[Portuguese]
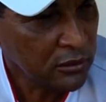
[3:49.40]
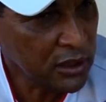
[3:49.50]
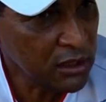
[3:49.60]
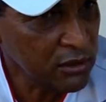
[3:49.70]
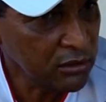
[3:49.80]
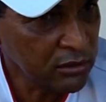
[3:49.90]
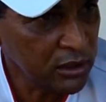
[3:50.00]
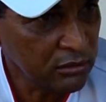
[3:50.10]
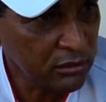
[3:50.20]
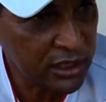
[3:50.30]
Não, eu,
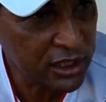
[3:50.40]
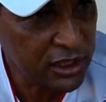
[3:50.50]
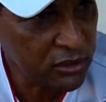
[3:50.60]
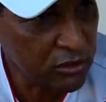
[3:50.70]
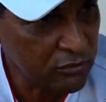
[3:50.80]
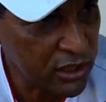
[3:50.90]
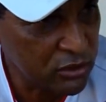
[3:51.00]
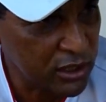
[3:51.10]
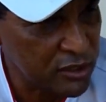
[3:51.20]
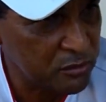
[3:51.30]
eu, a gente não
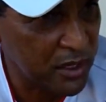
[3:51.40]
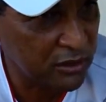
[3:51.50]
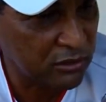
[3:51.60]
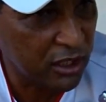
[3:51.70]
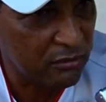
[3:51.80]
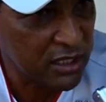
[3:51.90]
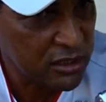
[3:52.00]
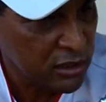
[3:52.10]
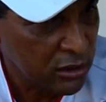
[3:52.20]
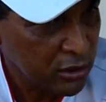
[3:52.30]
conversou a respeito não, mas
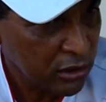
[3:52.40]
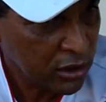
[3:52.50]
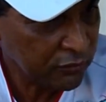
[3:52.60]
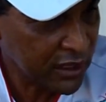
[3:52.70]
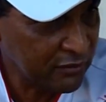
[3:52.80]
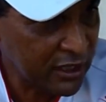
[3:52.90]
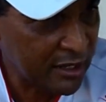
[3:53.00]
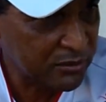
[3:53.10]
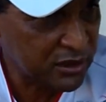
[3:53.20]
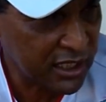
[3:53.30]
eu falar a
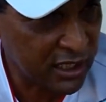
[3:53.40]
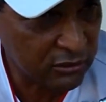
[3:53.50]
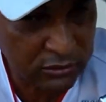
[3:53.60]
verdade para você, eu,